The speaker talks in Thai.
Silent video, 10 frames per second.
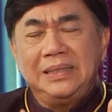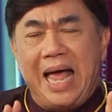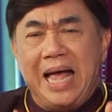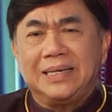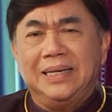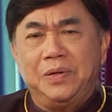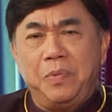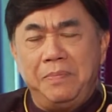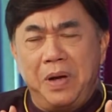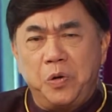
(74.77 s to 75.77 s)
ถ้าเกิด
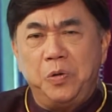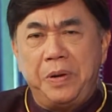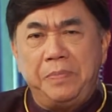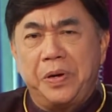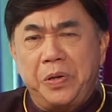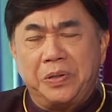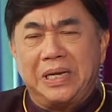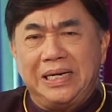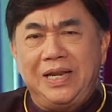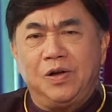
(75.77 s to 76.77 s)
ว่ามังคุดเป็นประโยชน์อ
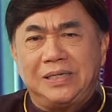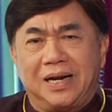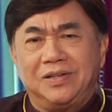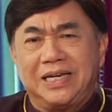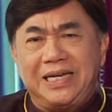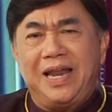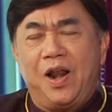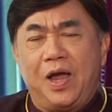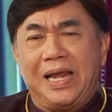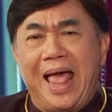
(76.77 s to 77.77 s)
ย่างนี้นอกจากเราจะกินอ
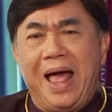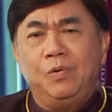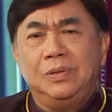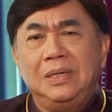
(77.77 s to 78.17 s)
ร่อยแล้ว